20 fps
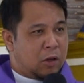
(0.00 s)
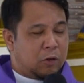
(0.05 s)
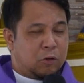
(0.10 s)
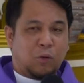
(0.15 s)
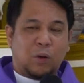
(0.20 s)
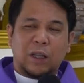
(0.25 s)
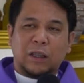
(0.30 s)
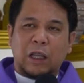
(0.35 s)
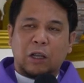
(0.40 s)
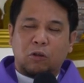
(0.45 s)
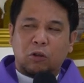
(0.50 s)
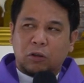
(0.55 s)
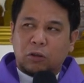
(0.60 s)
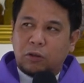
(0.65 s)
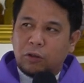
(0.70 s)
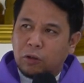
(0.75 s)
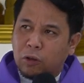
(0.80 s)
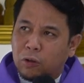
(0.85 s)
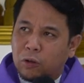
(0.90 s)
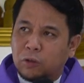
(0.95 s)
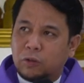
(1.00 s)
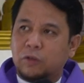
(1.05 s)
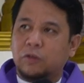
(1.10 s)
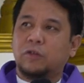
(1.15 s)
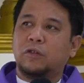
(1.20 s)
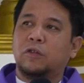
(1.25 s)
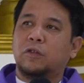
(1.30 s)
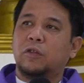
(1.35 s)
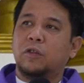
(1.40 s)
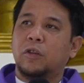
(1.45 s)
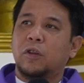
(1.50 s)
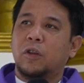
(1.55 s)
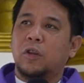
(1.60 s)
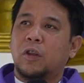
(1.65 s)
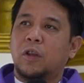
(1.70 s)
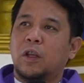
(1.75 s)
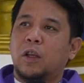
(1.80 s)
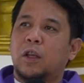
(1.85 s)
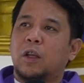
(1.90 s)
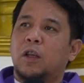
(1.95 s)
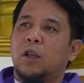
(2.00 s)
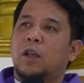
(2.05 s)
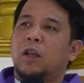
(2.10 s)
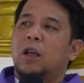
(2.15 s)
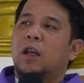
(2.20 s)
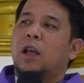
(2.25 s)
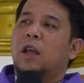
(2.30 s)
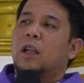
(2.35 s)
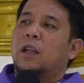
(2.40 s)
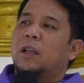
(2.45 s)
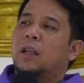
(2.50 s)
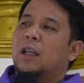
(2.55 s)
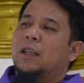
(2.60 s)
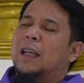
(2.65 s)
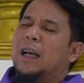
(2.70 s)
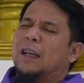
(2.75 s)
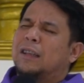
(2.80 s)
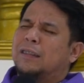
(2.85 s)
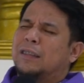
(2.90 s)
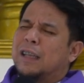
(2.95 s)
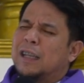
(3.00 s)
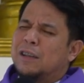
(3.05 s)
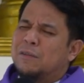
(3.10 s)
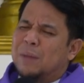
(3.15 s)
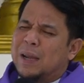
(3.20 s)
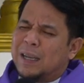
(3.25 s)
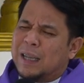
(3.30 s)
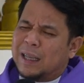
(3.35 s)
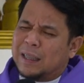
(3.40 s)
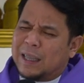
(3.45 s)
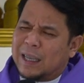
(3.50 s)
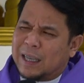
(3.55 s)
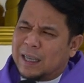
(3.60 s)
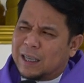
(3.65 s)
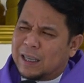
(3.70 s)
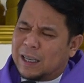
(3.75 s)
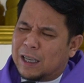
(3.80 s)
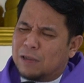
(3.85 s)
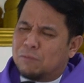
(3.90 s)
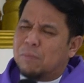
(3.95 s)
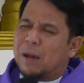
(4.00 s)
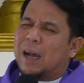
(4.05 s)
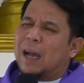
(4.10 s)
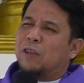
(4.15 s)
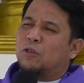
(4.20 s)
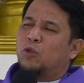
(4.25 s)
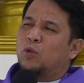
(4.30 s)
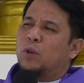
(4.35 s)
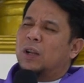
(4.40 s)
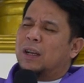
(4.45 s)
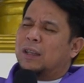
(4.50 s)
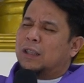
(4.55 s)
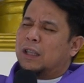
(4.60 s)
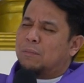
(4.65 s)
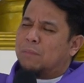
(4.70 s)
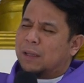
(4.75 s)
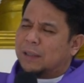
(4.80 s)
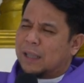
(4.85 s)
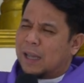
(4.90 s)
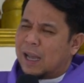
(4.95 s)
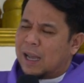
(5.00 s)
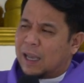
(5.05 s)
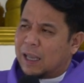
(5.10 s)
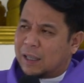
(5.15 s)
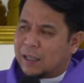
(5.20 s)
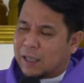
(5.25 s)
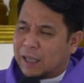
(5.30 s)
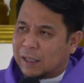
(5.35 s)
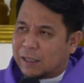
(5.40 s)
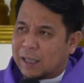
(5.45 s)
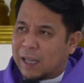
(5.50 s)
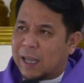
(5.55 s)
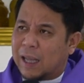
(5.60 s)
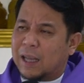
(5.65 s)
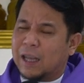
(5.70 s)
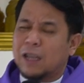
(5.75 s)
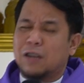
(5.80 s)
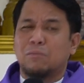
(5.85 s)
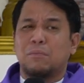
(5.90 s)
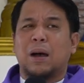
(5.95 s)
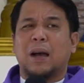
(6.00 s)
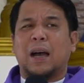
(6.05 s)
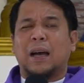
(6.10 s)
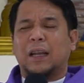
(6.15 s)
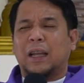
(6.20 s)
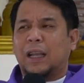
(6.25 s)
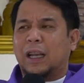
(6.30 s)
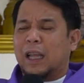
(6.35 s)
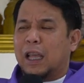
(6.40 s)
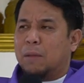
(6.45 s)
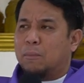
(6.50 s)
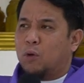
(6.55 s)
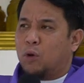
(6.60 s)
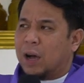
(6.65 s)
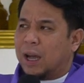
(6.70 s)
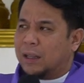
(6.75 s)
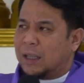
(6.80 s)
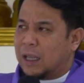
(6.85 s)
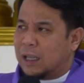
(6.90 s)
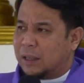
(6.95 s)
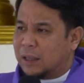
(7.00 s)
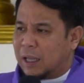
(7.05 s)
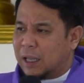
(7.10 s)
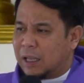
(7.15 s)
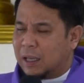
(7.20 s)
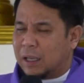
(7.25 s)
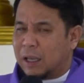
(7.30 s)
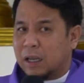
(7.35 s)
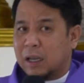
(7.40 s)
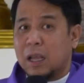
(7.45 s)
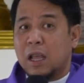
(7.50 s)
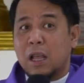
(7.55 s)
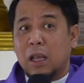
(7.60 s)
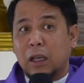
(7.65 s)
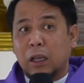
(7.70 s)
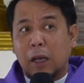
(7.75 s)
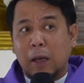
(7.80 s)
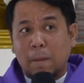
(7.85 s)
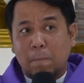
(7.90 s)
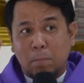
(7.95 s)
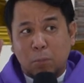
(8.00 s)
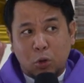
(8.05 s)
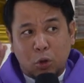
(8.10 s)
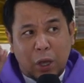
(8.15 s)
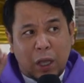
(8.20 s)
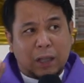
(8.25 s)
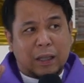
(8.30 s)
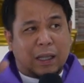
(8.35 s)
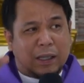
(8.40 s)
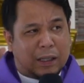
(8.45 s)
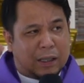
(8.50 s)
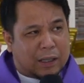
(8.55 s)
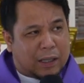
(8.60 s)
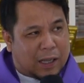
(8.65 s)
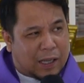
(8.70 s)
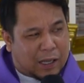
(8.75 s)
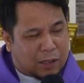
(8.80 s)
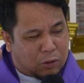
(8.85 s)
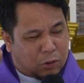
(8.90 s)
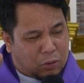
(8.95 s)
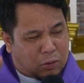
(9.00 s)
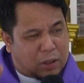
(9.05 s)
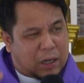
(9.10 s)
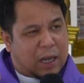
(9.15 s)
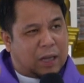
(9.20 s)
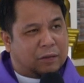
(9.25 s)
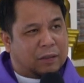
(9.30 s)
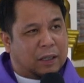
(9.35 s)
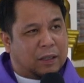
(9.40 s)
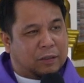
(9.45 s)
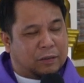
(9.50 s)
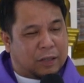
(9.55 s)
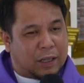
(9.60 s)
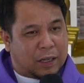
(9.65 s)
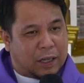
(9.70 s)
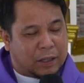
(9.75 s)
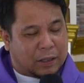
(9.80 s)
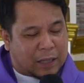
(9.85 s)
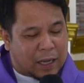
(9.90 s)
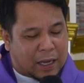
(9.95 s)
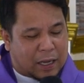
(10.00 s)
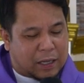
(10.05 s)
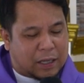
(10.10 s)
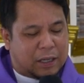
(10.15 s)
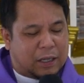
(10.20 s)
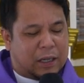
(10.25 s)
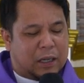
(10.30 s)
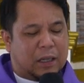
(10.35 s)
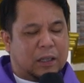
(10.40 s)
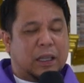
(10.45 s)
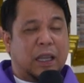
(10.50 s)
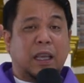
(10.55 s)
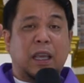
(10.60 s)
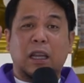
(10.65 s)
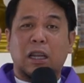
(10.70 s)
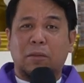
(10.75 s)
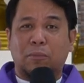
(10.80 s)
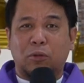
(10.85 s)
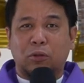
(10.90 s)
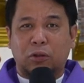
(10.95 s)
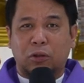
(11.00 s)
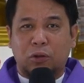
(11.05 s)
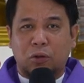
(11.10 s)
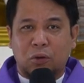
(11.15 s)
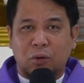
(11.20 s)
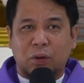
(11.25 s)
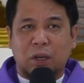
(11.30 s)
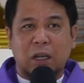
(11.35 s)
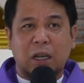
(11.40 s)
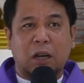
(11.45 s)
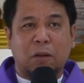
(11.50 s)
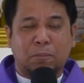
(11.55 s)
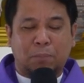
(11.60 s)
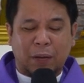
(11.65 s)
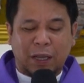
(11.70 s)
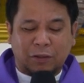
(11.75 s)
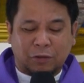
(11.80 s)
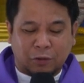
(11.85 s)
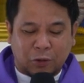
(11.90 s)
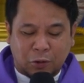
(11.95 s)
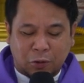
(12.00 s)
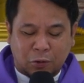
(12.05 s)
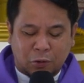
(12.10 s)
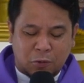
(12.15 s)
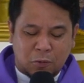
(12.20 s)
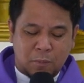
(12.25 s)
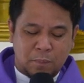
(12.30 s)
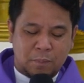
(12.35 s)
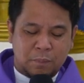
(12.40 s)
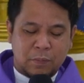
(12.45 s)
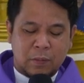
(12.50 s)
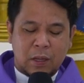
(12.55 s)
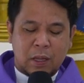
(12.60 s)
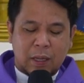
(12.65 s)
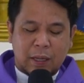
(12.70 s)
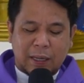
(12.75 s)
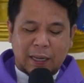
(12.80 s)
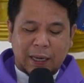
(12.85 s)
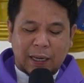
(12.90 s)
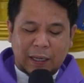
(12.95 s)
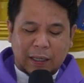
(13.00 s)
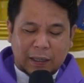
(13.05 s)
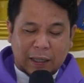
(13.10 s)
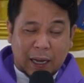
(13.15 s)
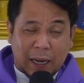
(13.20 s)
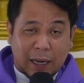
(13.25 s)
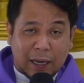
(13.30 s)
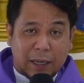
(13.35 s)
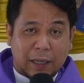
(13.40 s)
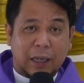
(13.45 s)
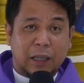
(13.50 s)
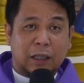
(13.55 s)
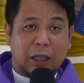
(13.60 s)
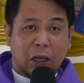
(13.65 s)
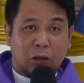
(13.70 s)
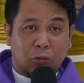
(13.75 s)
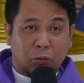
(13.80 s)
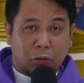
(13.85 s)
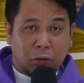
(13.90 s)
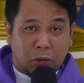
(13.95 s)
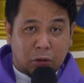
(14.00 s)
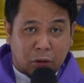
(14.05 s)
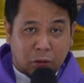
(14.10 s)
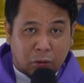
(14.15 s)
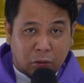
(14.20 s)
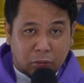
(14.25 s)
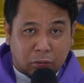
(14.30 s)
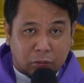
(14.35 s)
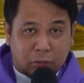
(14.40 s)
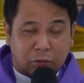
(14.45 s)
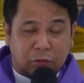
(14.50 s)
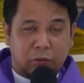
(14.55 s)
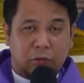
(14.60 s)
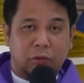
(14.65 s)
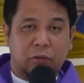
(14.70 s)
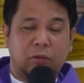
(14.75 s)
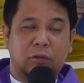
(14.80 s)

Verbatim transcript: So nga ti good news nadagsen man na dinggen makasulek ti mata nga kitkitaan makariribok adingdinggen ngem no idandanon na asarsaritaen ti kinabudno ken nagpayso dayta iti good news.